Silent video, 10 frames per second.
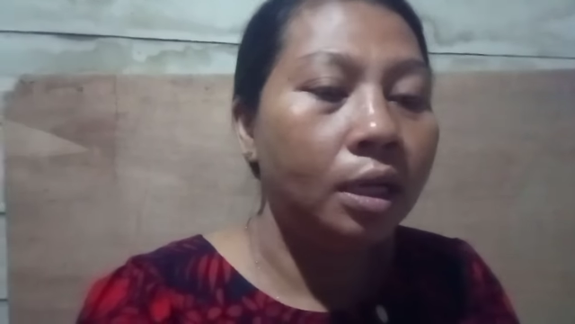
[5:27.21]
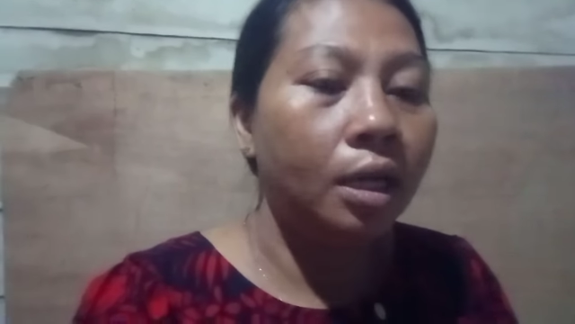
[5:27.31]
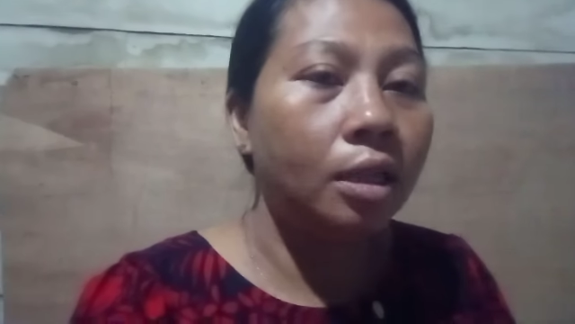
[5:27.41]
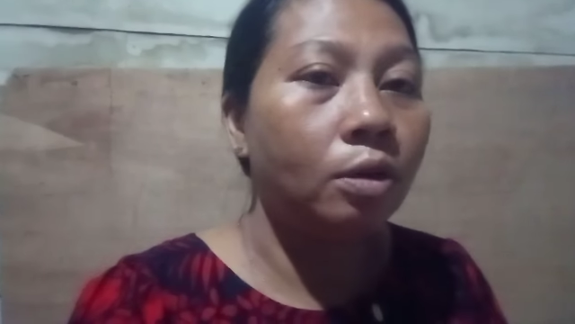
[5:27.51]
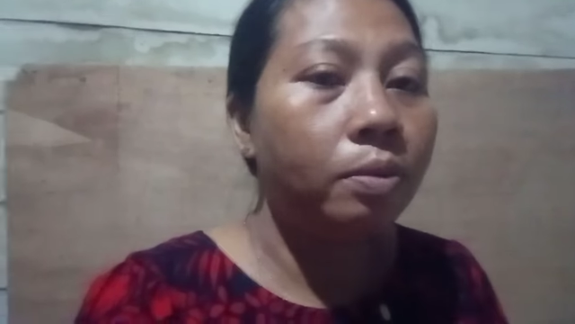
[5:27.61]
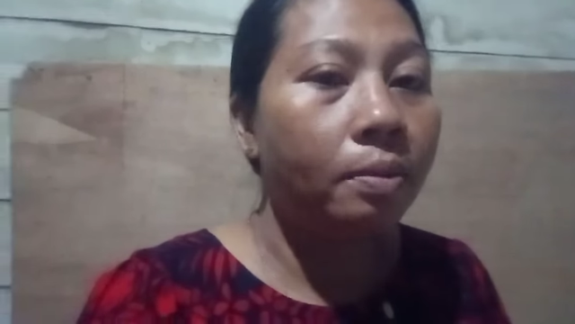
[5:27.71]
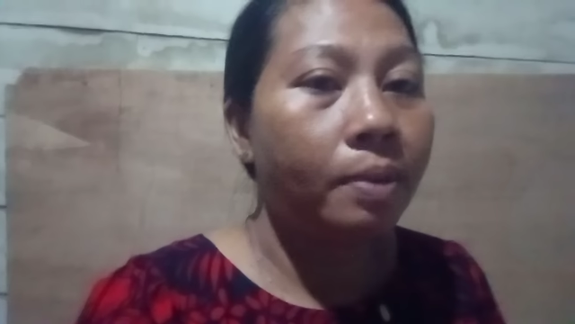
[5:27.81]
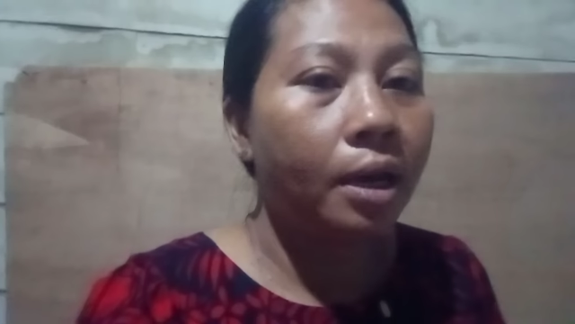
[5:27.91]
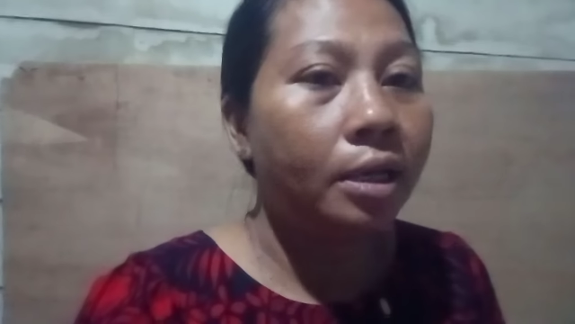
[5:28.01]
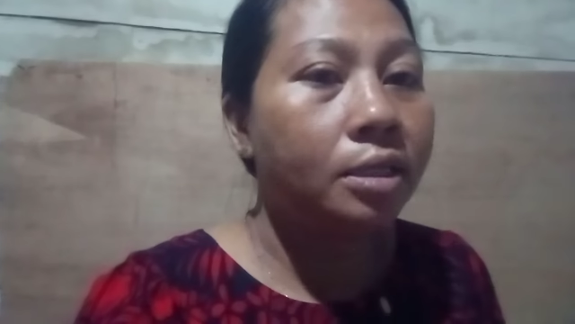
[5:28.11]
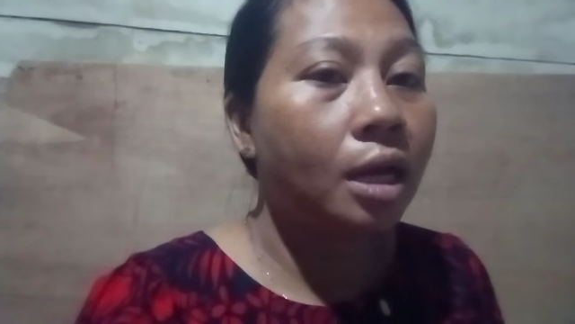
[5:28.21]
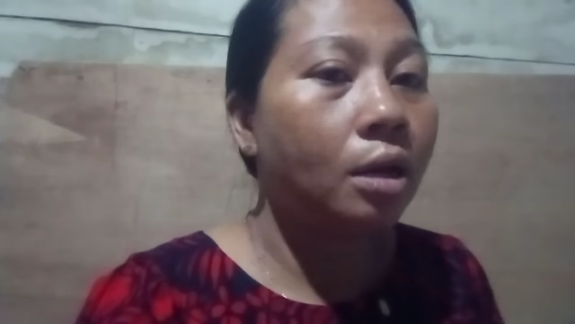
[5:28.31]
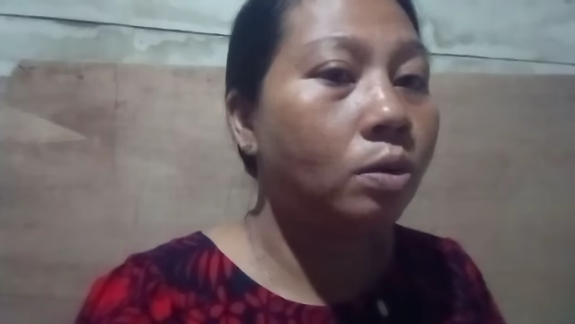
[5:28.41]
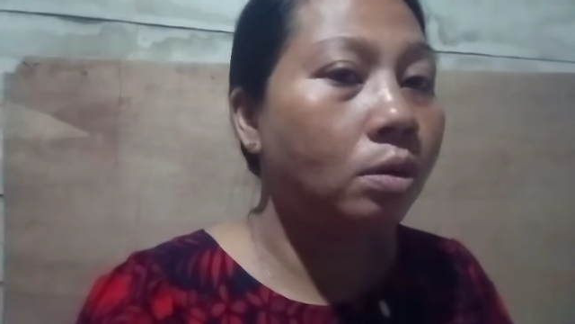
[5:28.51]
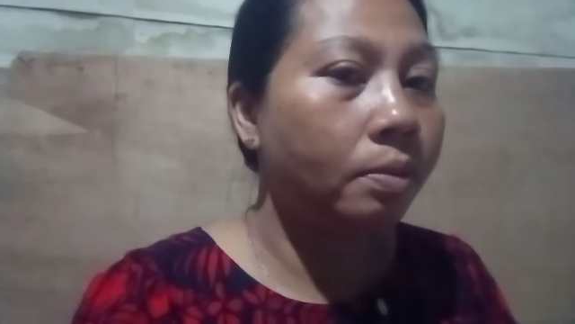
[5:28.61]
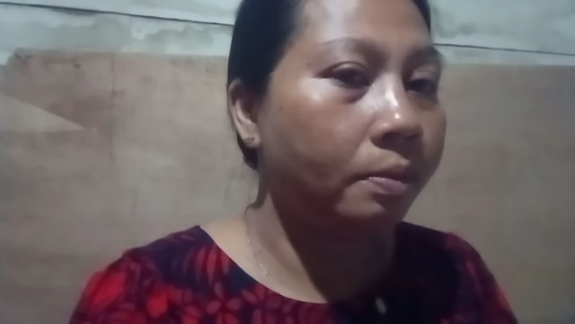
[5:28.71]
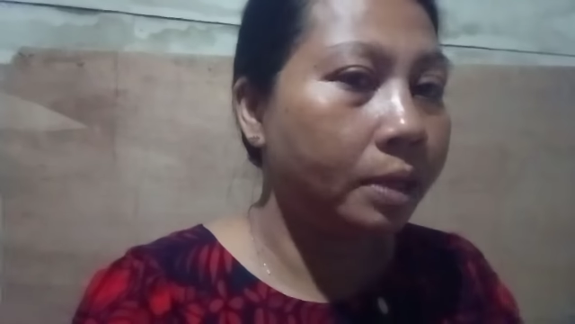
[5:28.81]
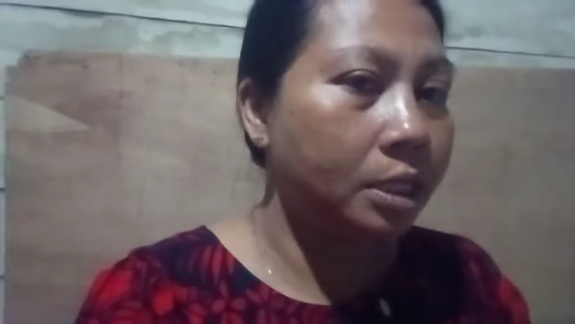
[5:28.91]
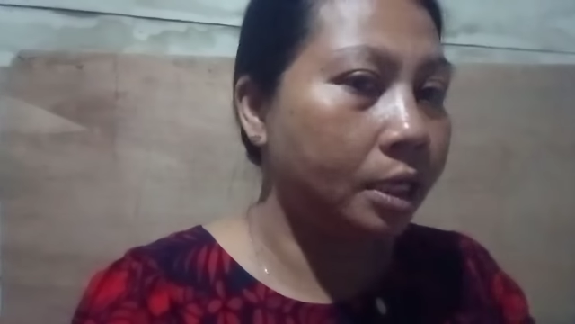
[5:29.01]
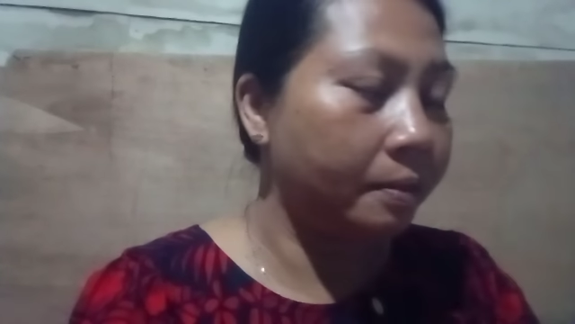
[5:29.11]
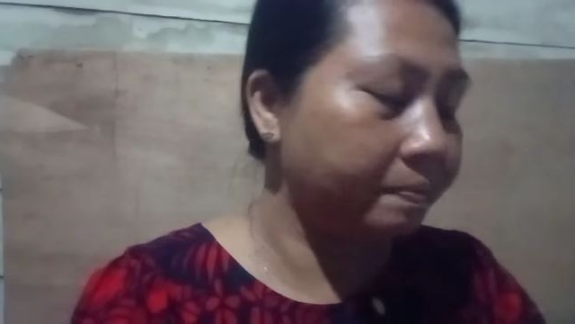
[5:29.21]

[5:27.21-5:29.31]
atau Bapak Isahrul pemirsa